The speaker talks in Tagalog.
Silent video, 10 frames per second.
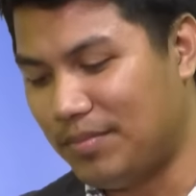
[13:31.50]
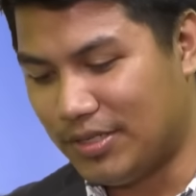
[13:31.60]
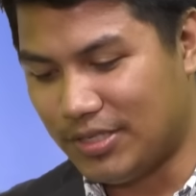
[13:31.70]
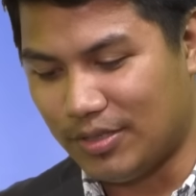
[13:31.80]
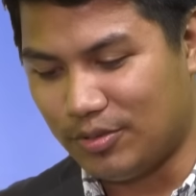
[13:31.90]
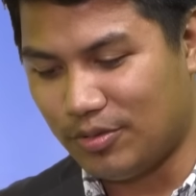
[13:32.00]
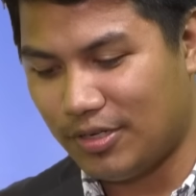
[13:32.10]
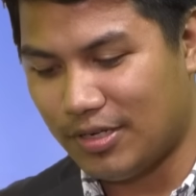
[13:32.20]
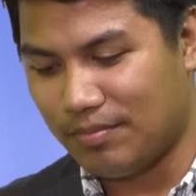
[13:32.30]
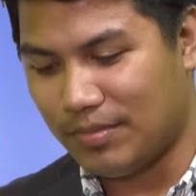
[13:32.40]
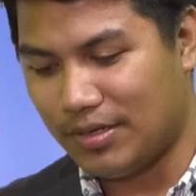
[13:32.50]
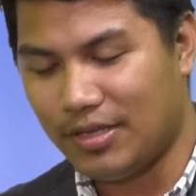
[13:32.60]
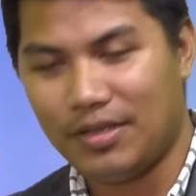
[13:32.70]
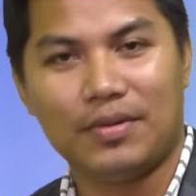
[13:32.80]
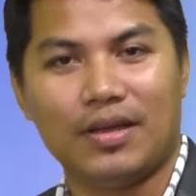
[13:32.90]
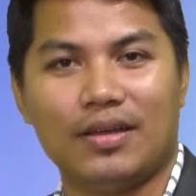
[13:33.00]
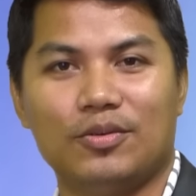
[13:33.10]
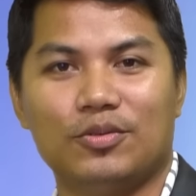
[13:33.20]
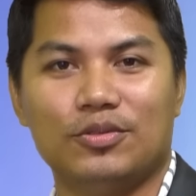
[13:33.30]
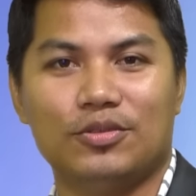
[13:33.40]
there is aton nga Monday mga
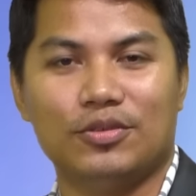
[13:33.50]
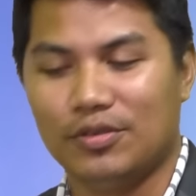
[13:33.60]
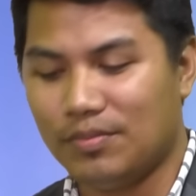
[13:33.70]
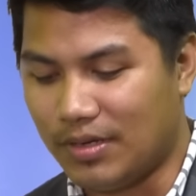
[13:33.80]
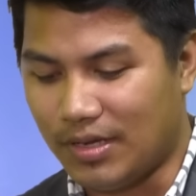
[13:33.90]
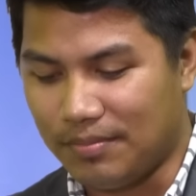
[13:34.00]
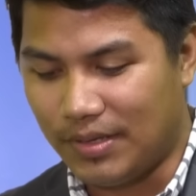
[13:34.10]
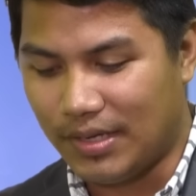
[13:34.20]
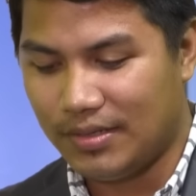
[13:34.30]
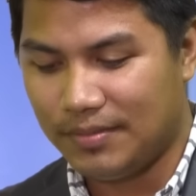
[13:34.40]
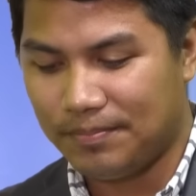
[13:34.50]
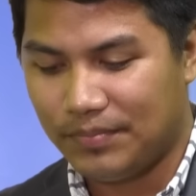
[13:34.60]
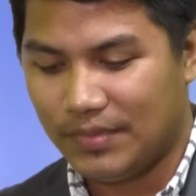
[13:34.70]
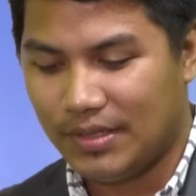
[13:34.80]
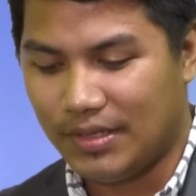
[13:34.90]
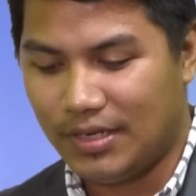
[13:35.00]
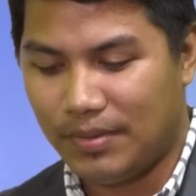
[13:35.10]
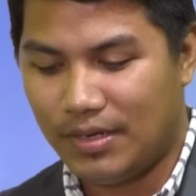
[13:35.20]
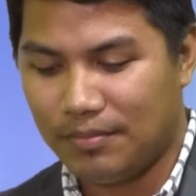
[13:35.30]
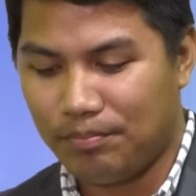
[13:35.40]
utod no mga abyan ini
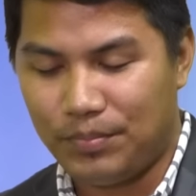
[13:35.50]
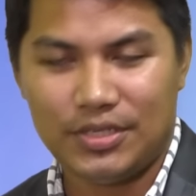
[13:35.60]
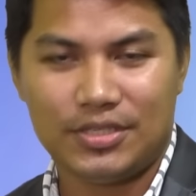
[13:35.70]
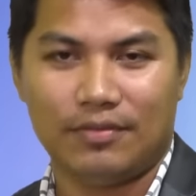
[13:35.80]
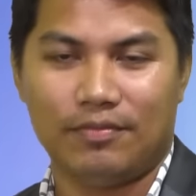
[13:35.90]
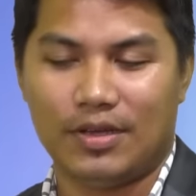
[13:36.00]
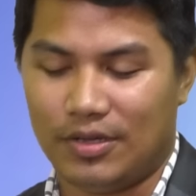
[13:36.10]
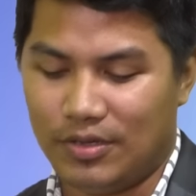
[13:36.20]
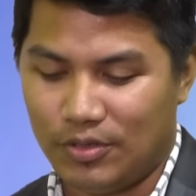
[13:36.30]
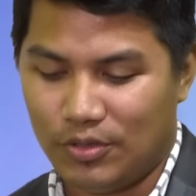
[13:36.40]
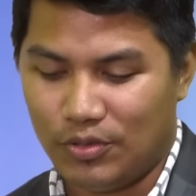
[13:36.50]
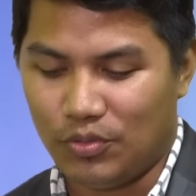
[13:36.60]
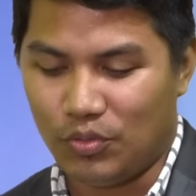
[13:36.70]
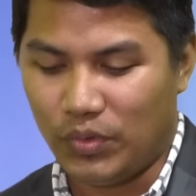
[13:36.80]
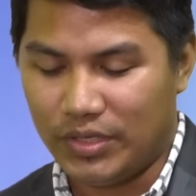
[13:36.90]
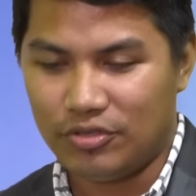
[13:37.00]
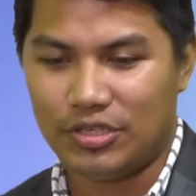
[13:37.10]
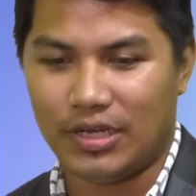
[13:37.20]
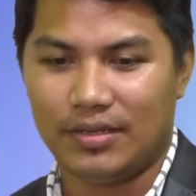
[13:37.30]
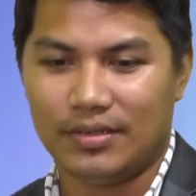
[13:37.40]
balang piece of a wind
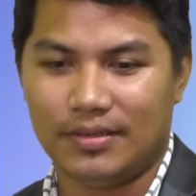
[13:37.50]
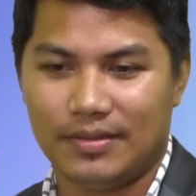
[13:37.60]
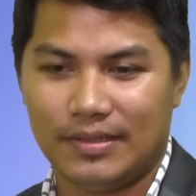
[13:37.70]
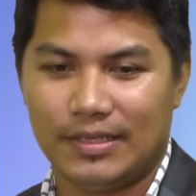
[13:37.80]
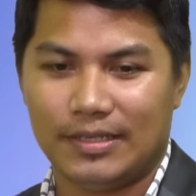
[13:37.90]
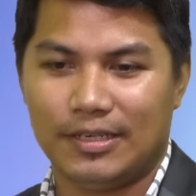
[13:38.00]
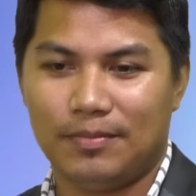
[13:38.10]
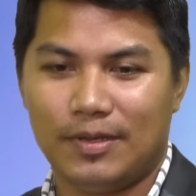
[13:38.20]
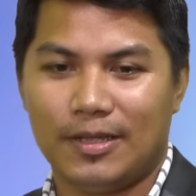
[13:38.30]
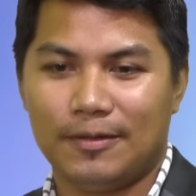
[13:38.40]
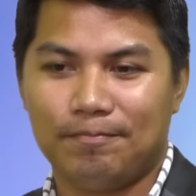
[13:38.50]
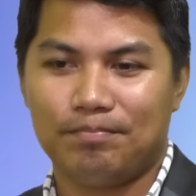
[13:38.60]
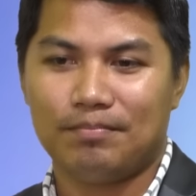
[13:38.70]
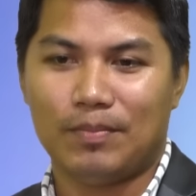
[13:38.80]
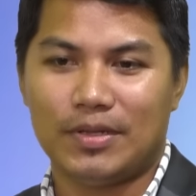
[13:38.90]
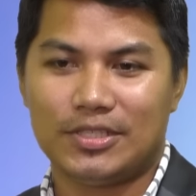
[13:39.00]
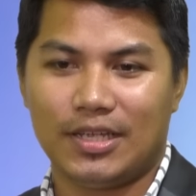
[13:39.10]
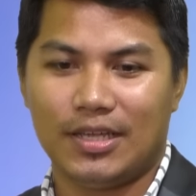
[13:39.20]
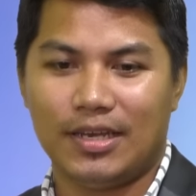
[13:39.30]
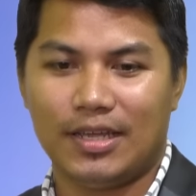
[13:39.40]
child ina balang
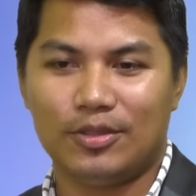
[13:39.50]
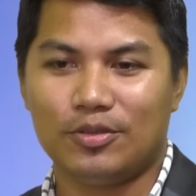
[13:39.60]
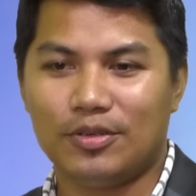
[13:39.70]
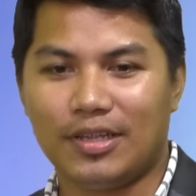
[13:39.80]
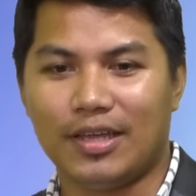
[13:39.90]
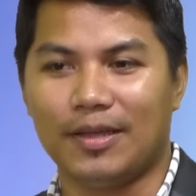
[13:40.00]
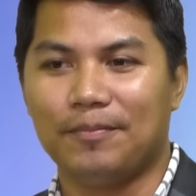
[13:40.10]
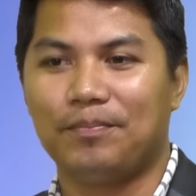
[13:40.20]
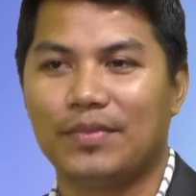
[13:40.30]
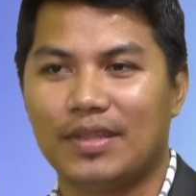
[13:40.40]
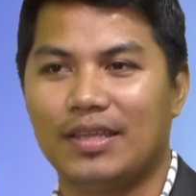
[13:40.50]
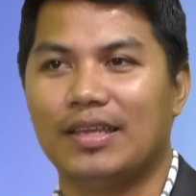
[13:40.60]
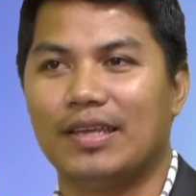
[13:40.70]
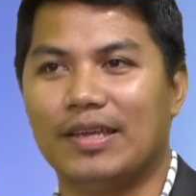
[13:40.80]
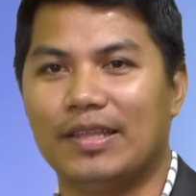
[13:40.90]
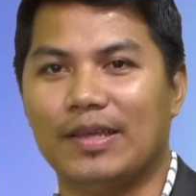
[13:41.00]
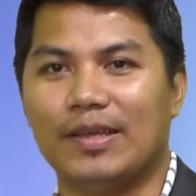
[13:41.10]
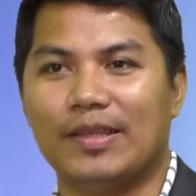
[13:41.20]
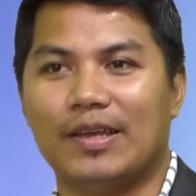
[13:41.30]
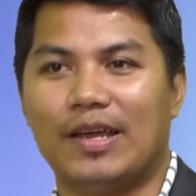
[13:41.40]
nabatsagan naton nga uh,
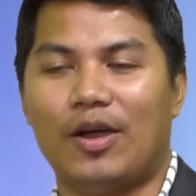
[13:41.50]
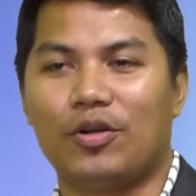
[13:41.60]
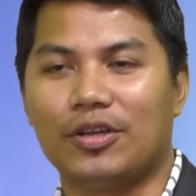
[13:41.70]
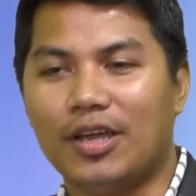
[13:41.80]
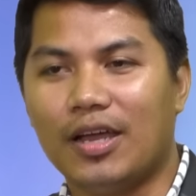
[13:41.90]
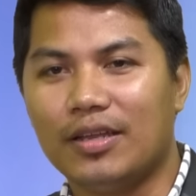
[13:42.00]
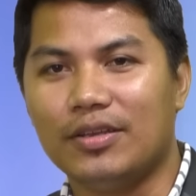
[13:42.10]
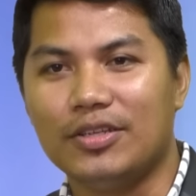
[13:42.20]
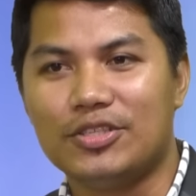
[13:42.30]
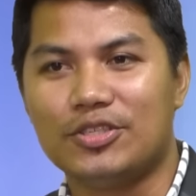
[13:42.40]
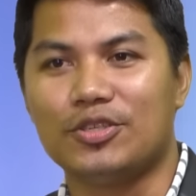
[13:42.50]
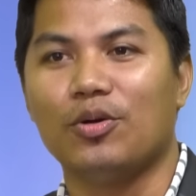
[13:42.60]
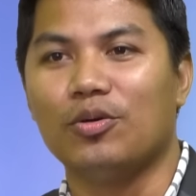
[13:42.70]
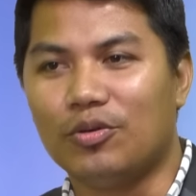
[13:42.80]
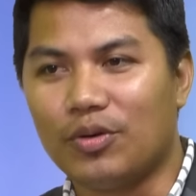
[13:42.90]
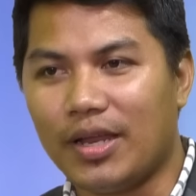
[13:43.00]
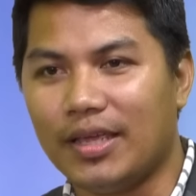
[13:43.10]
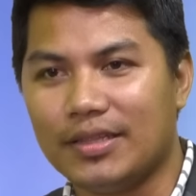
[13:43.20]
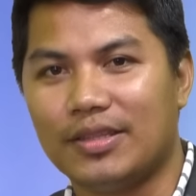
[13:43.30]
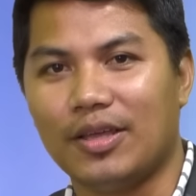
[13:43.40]
our God is so
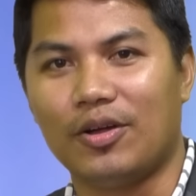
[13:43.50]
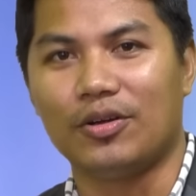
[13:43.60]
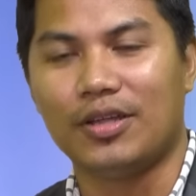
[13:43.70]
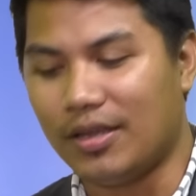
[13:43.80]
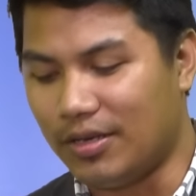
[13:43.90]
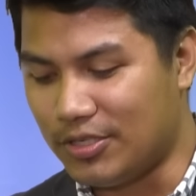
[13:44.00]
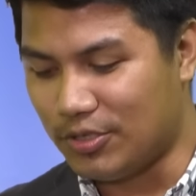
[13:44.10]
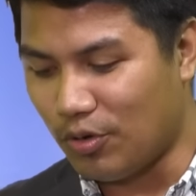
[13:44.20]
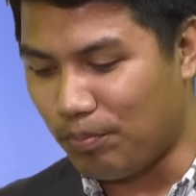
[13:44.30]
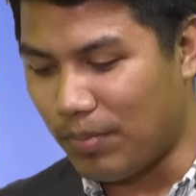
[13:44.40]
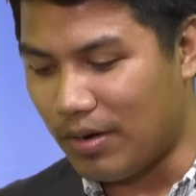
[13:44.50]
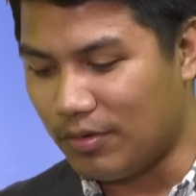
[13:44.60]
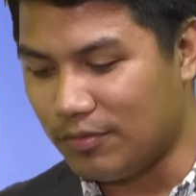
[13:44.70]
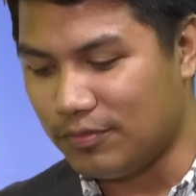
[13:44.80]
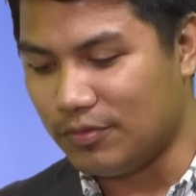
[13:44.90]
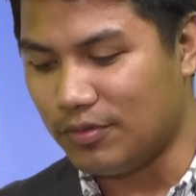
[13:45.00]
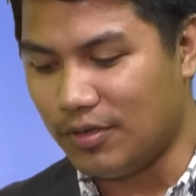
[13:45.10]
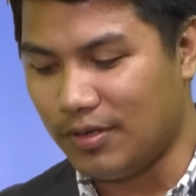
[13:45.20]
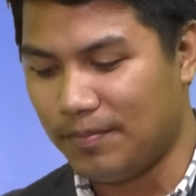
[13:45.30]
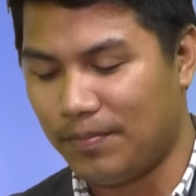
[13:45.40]
great our God is so powerful